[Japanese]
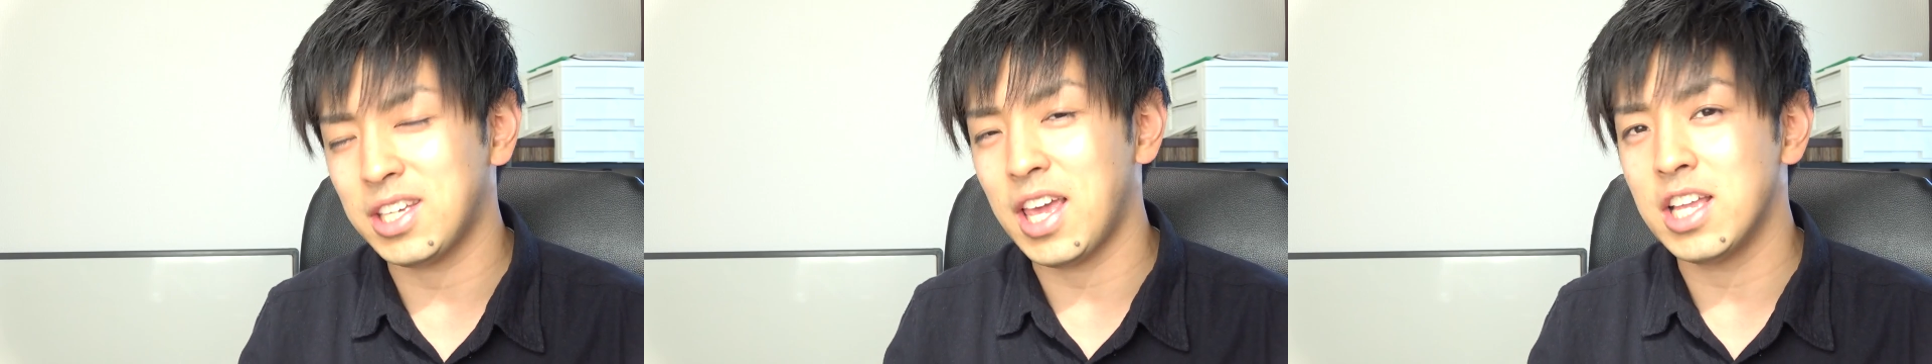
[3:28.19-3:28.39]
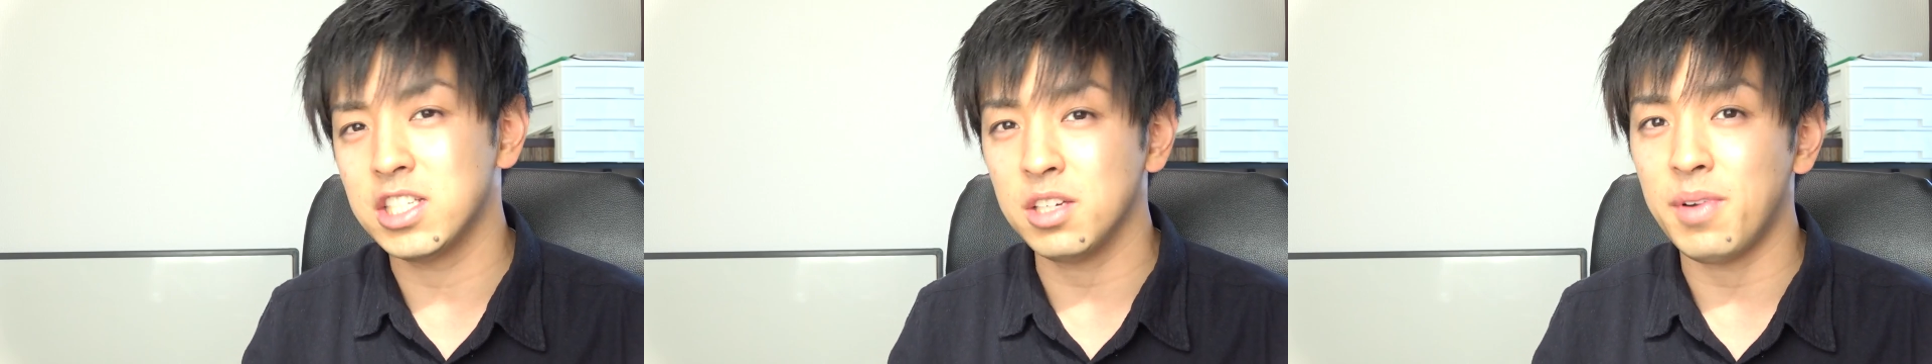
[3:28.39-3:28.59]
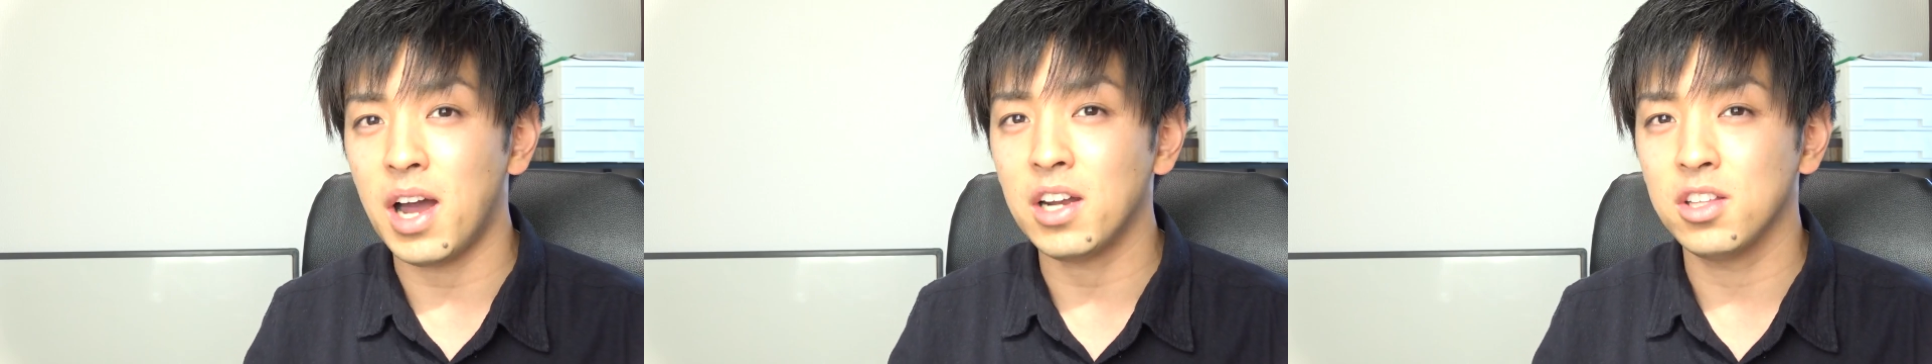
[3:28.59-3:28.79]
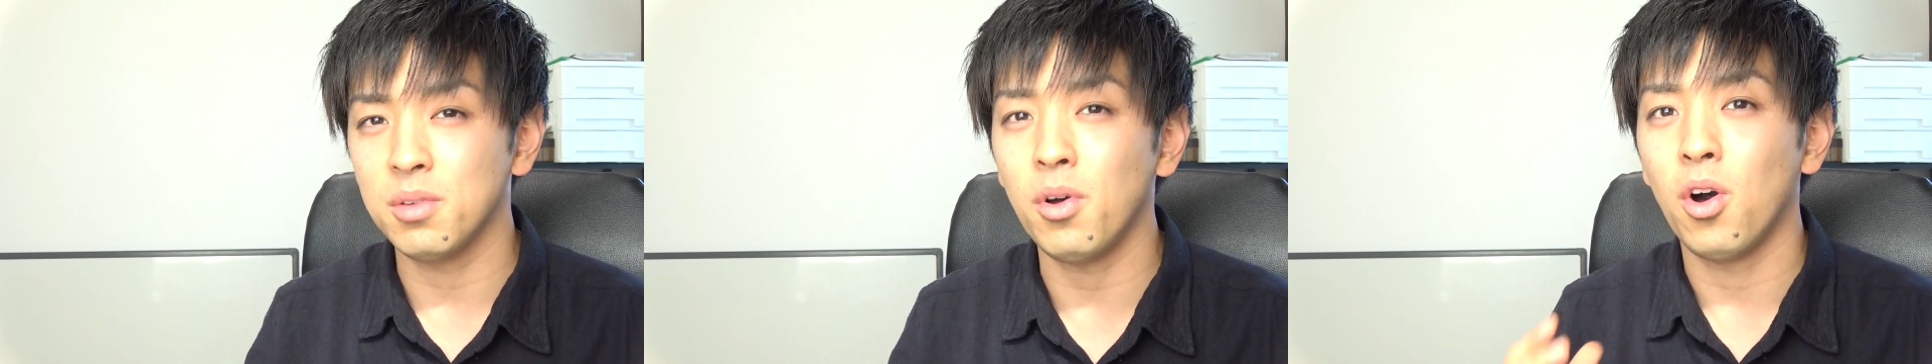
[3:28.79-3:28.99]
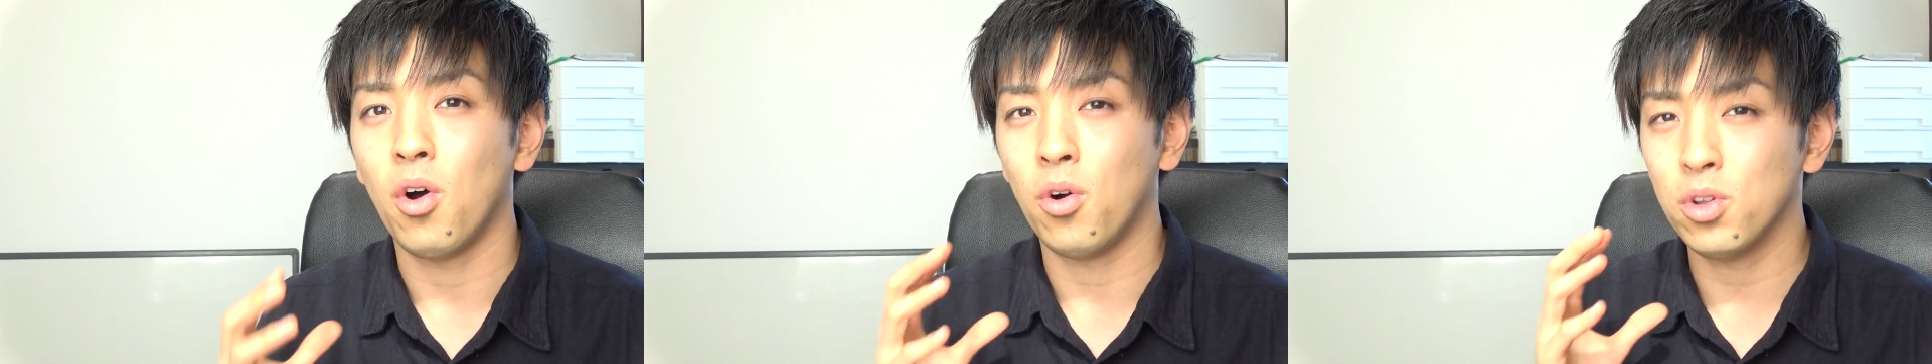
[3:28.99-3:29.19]
い現状もあるの
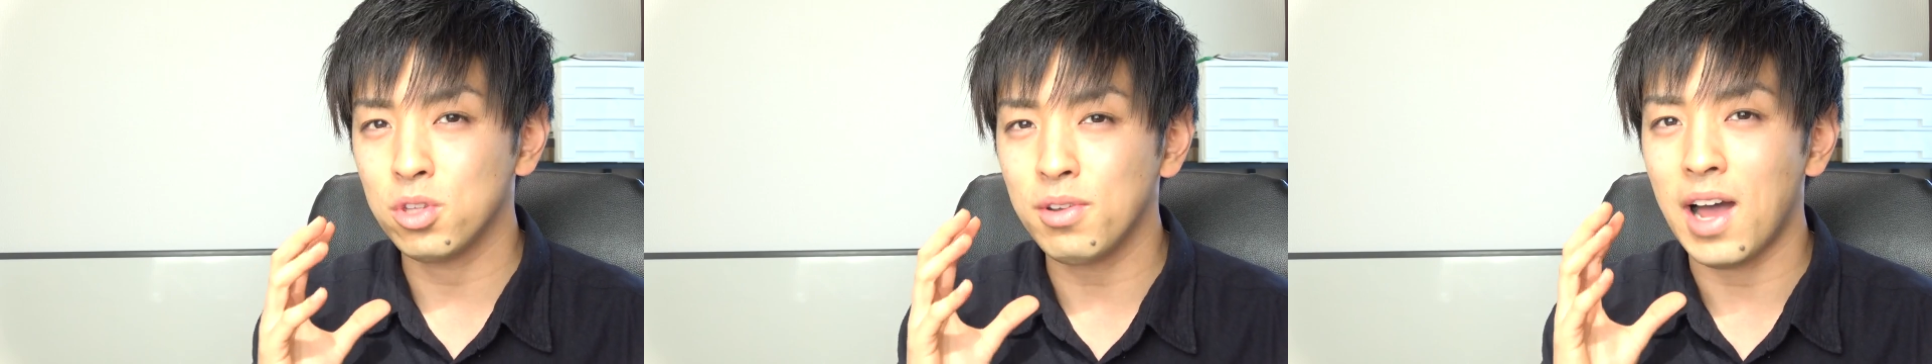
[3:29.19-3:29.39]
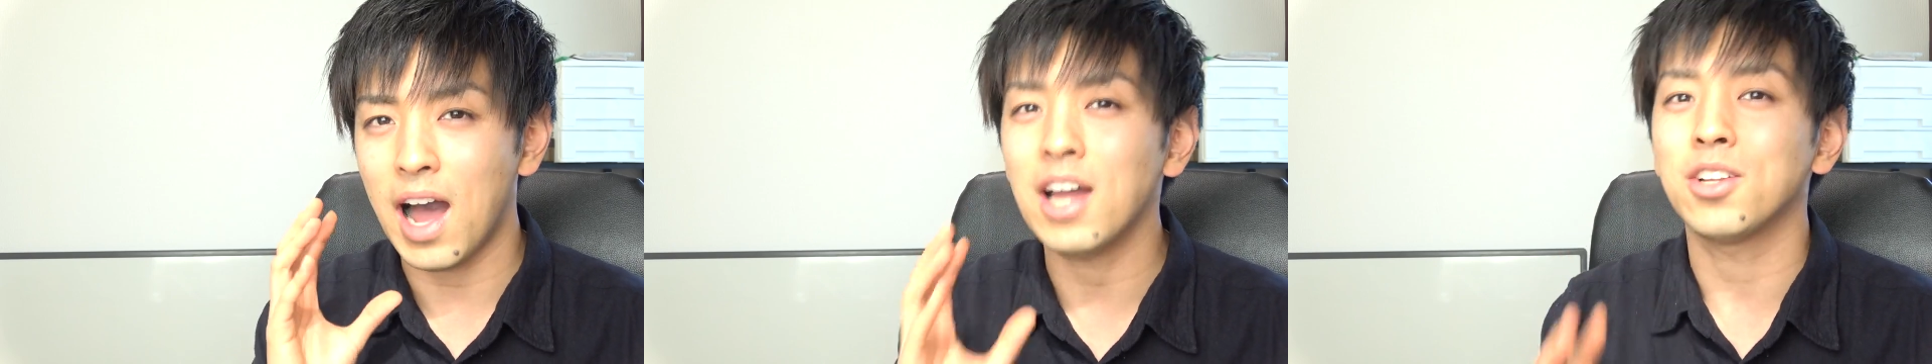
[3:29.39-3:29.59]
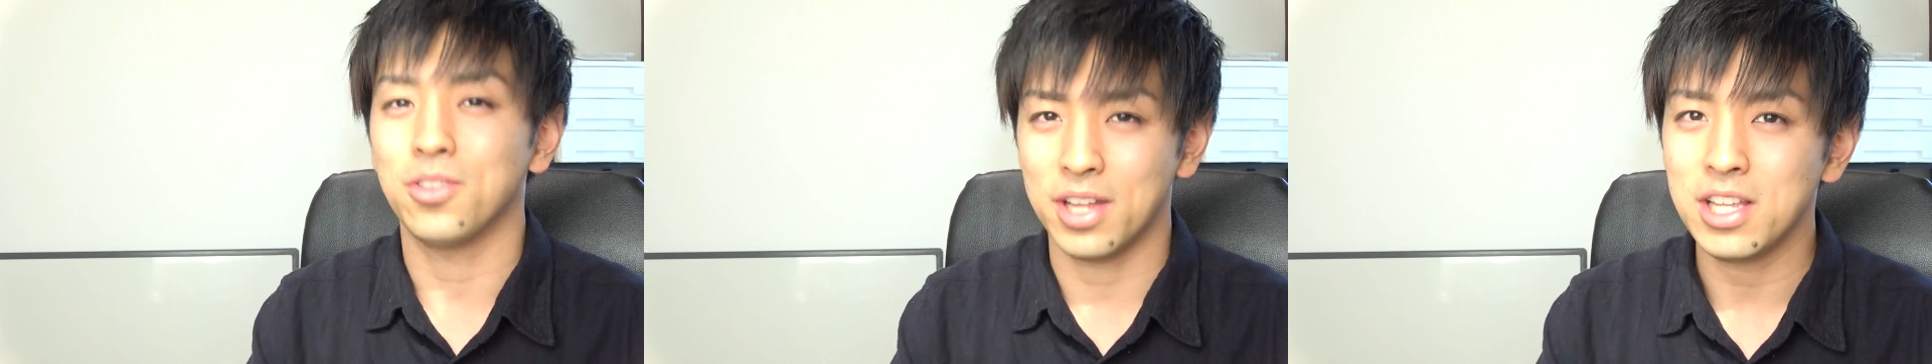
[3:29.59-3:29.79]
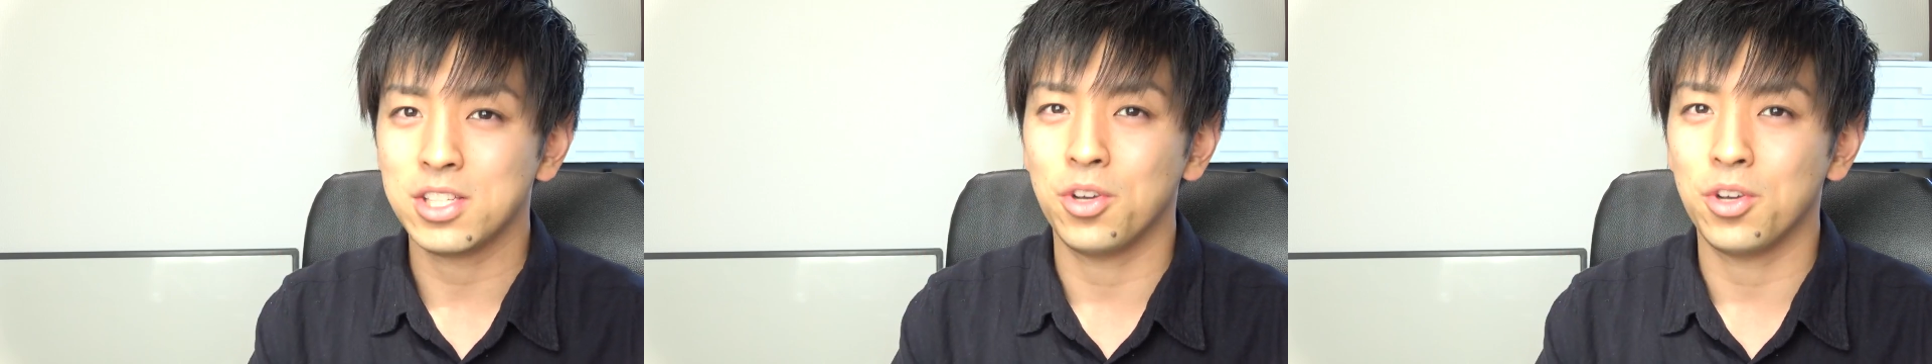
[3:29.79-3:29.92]
も本当はあるのね。